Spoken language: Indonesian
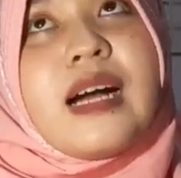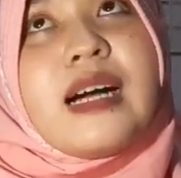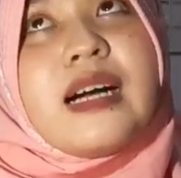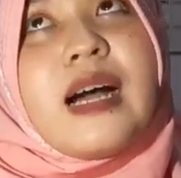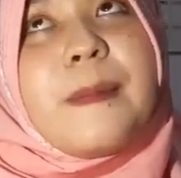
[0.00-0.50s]

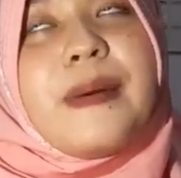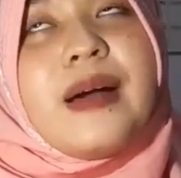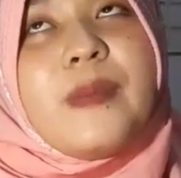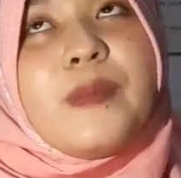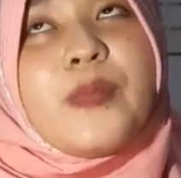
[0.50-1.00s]
uh,
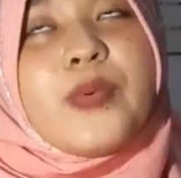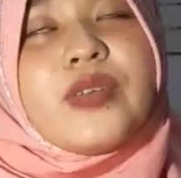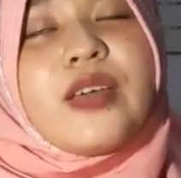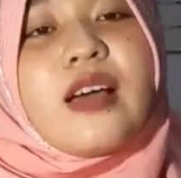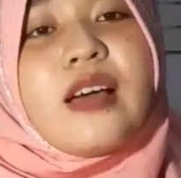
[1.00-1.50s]
apa?
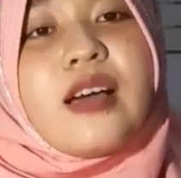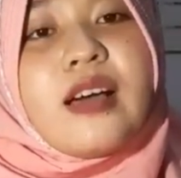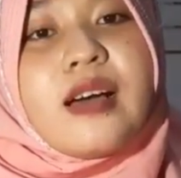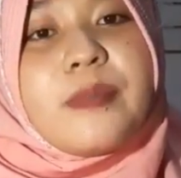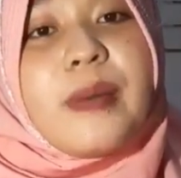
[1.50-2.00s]

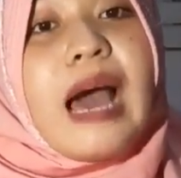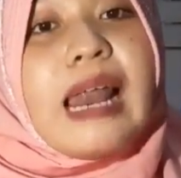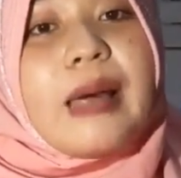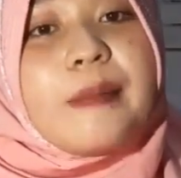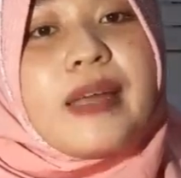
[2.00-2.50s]
punya
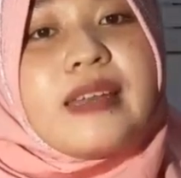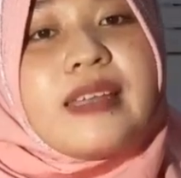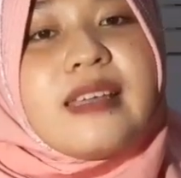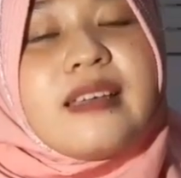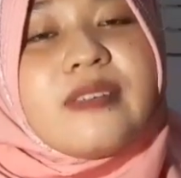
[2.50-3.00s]
pengalaman
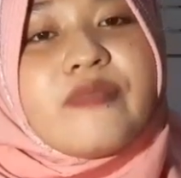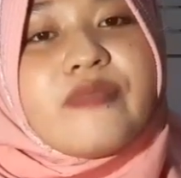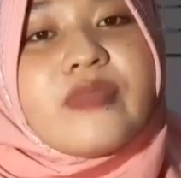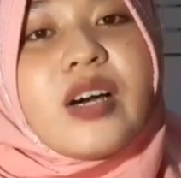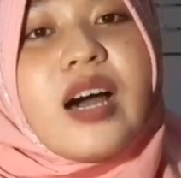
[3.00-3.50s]
nih
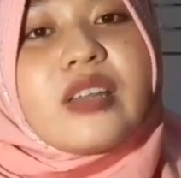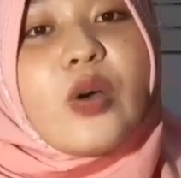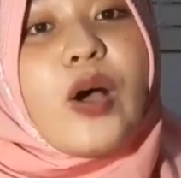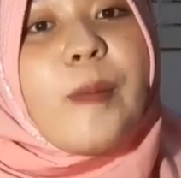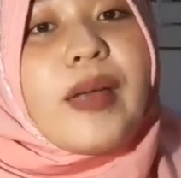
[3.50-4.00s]
Eh,
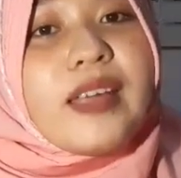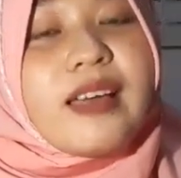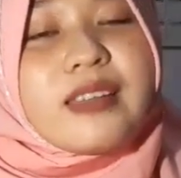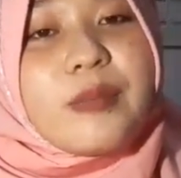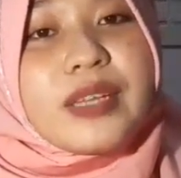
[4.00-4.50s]
atau
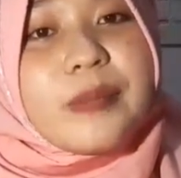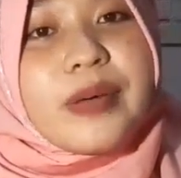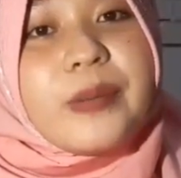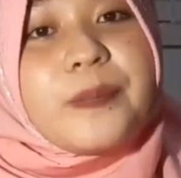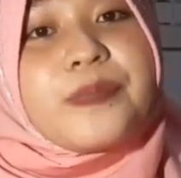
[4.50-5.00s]
kepanikan
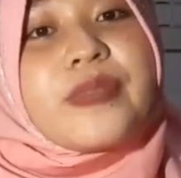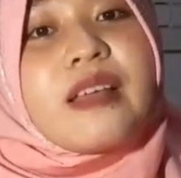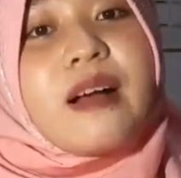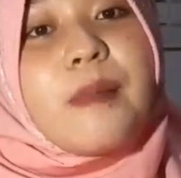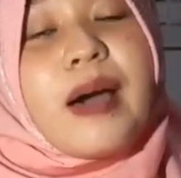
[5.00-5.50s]
teman-teman
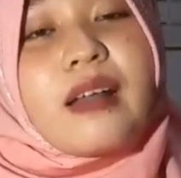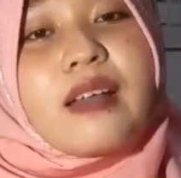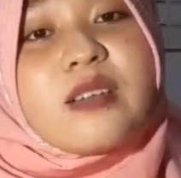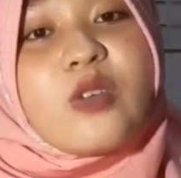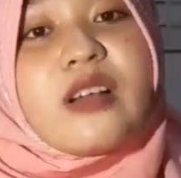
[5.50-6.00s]

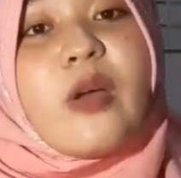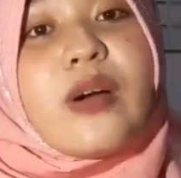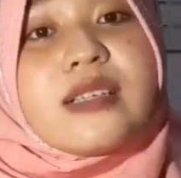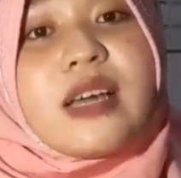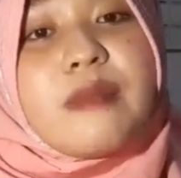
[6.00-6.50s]
kemarin soalnya
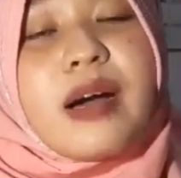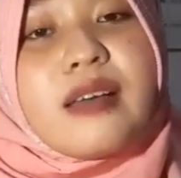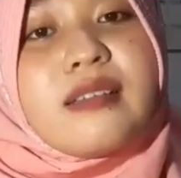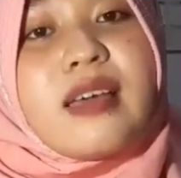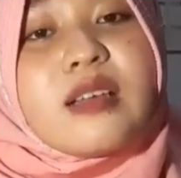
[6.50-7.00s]
wajar
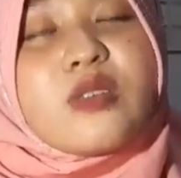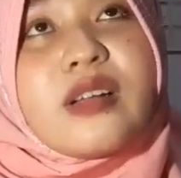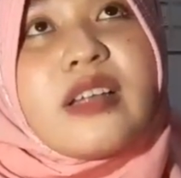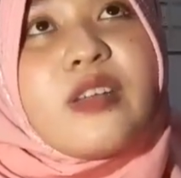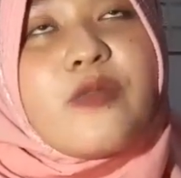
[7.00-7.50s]
banget ya
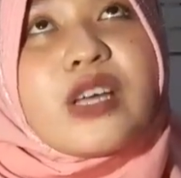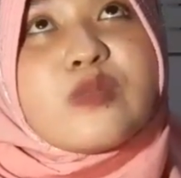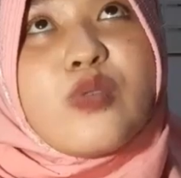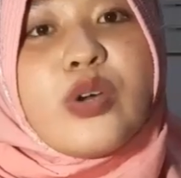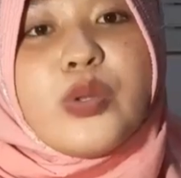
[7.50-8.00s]
soalnya di
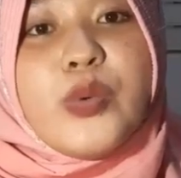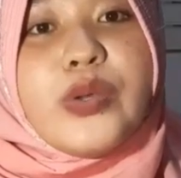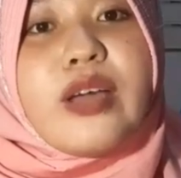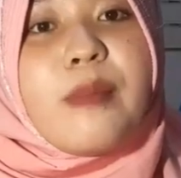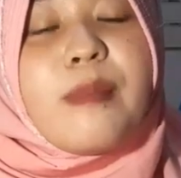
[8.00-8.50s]
Facebook itu
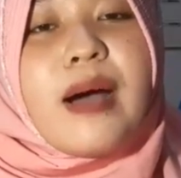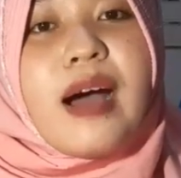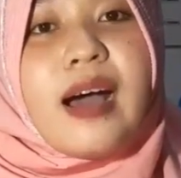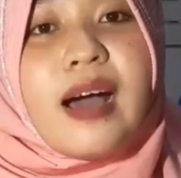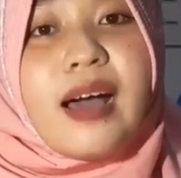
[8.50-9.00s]
udah
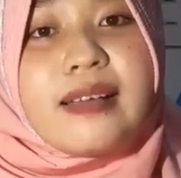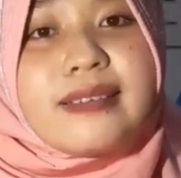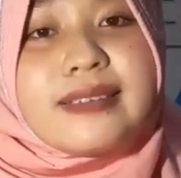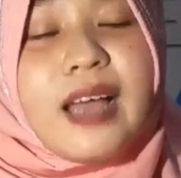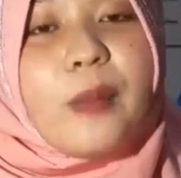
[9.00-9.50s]

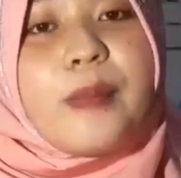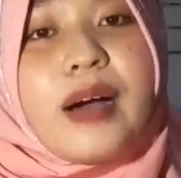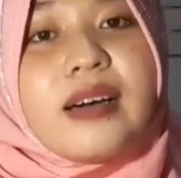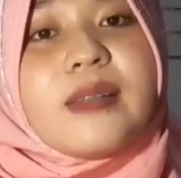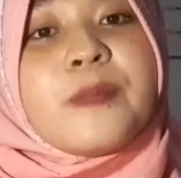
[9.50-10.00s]
banyak
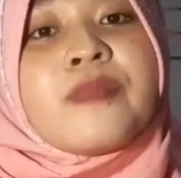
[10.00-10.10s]
banget